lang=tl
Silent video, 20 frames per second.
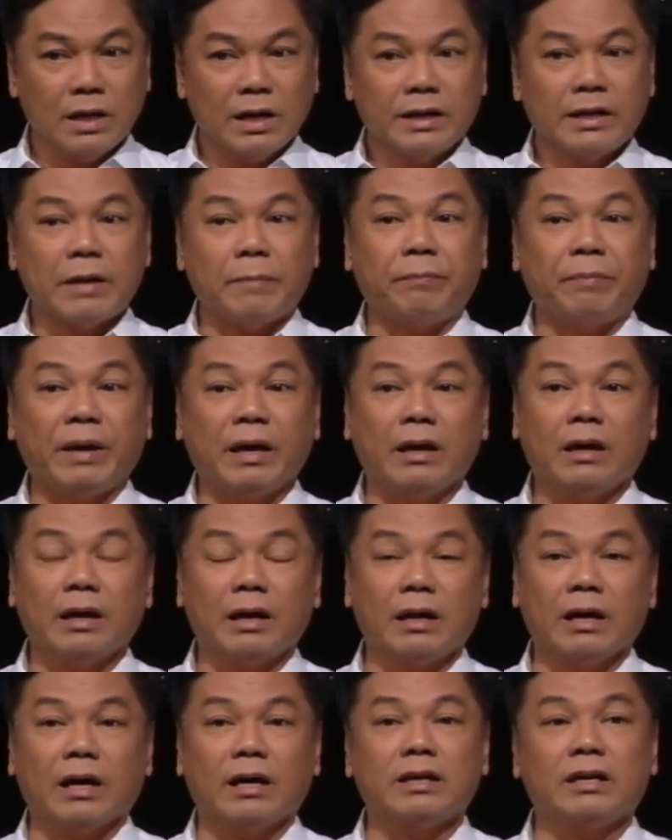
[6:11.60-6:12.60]
Napigil
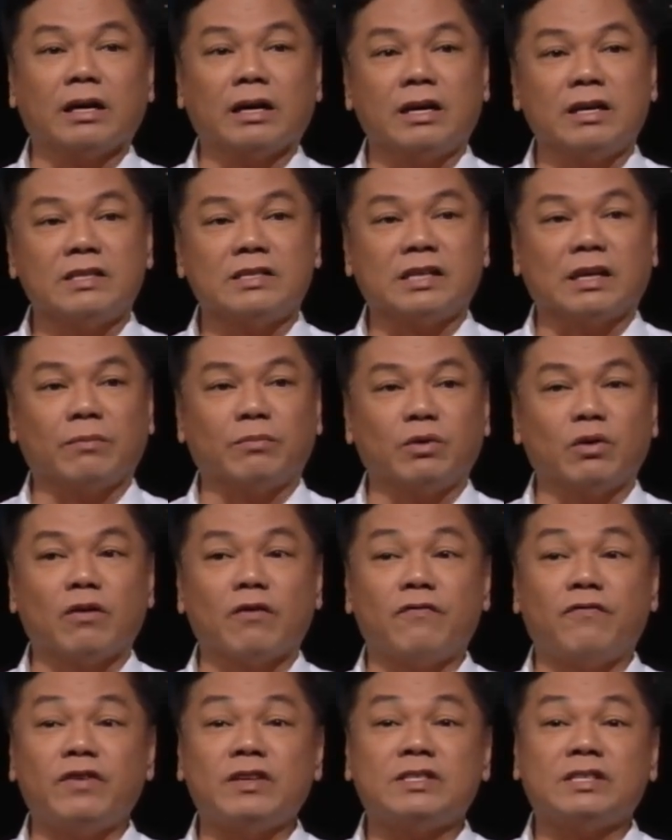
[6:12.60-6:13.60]
ng kanyang isip
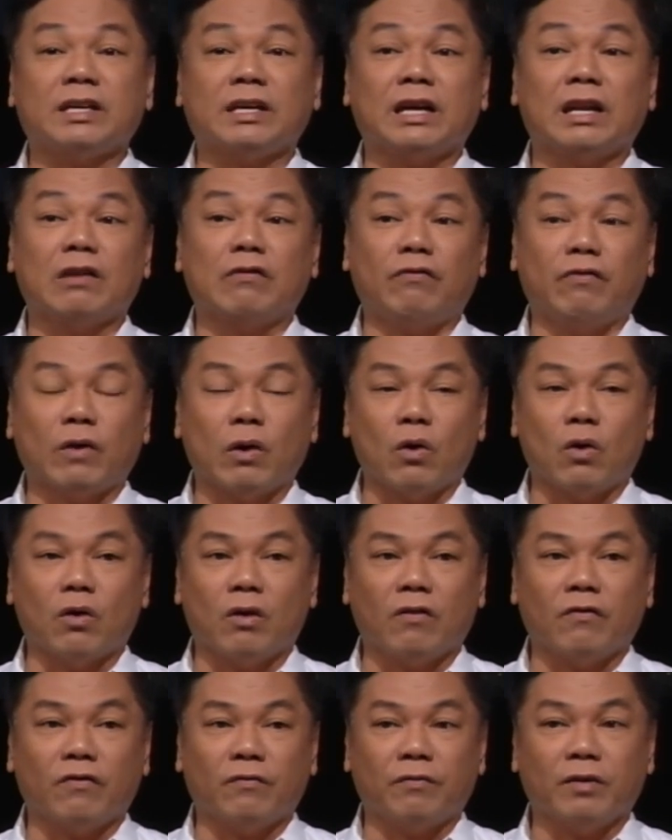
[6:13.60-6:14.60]
yung physical
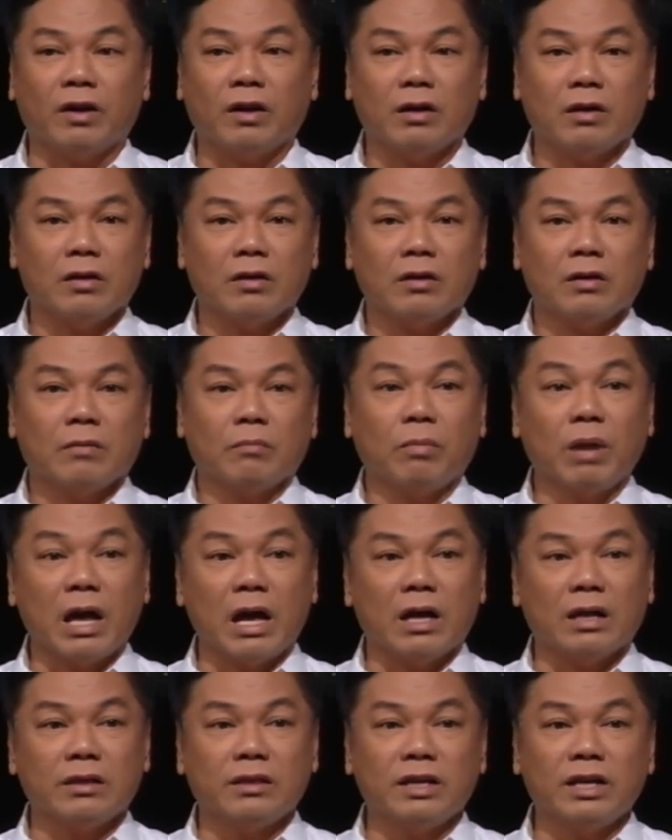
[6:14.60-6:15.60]
flow of
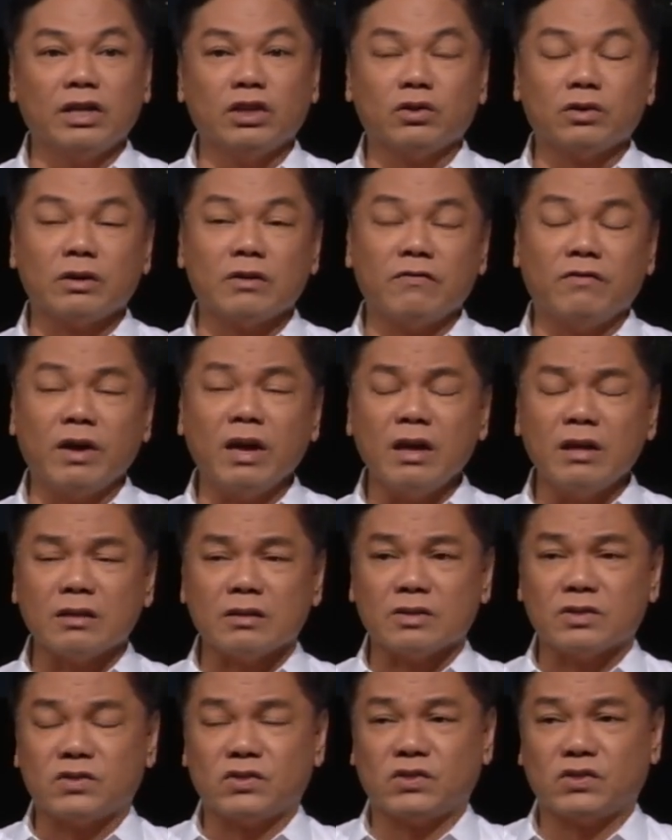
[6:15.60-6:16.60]
blood into her
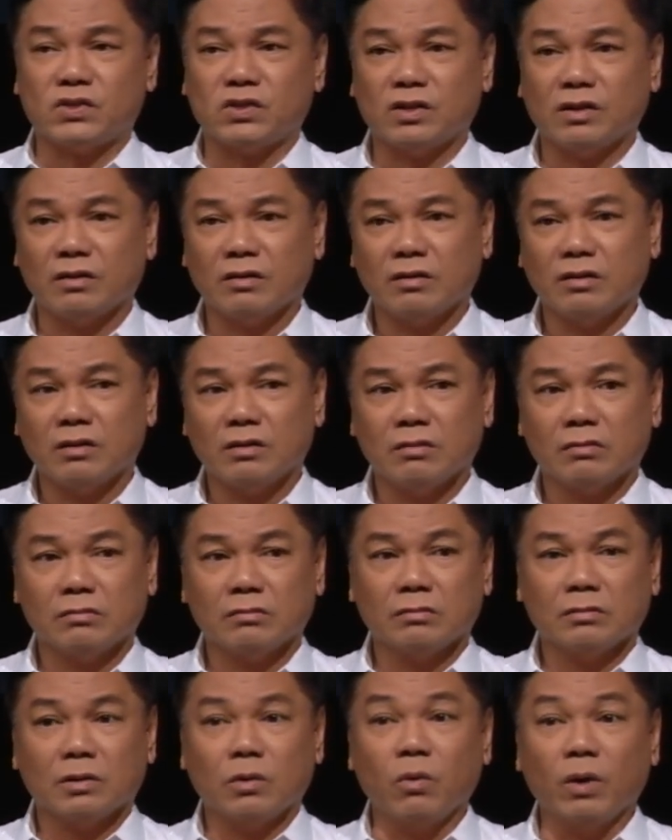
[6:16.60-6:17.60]
veins.
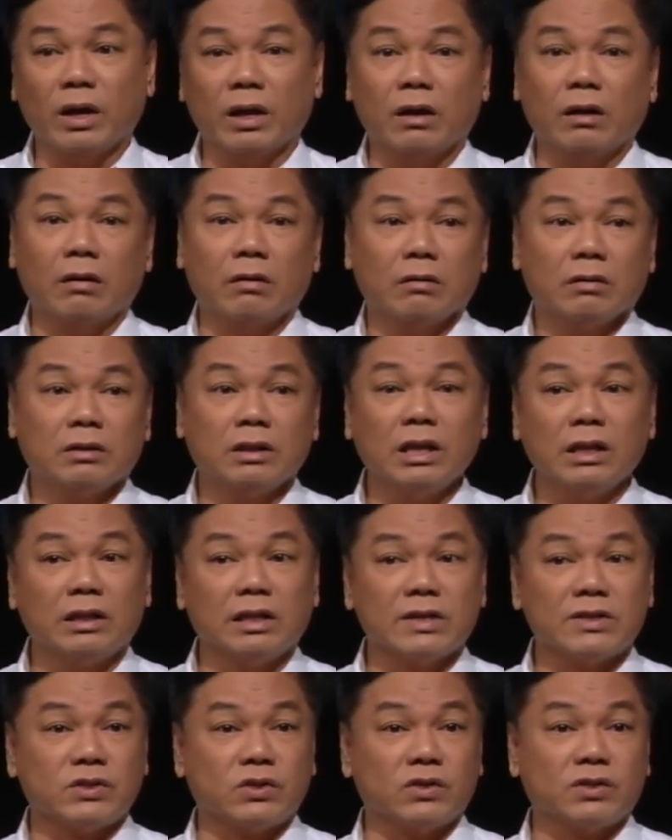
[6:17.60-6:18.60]
Well,
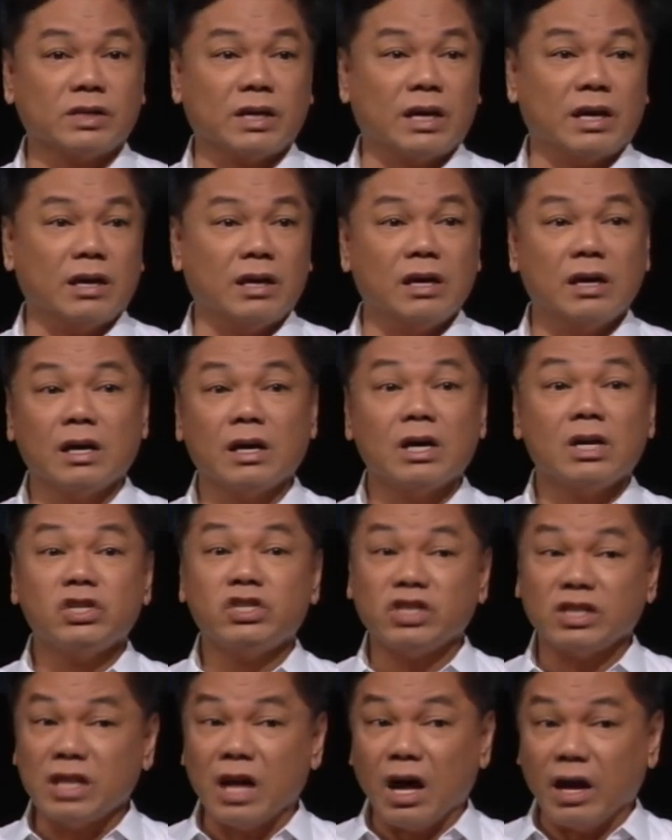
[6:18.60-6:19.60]
needless to say,
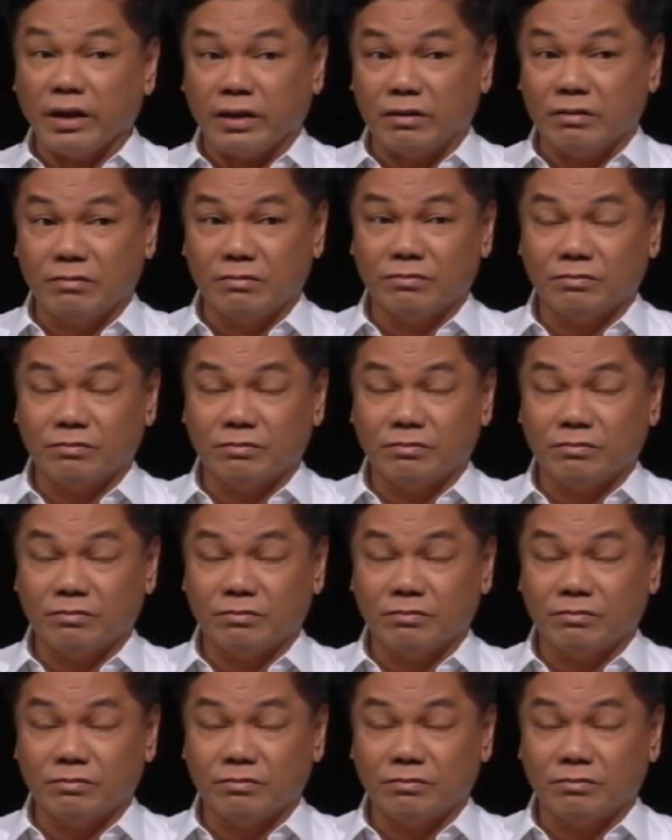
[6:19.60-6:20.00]
she died.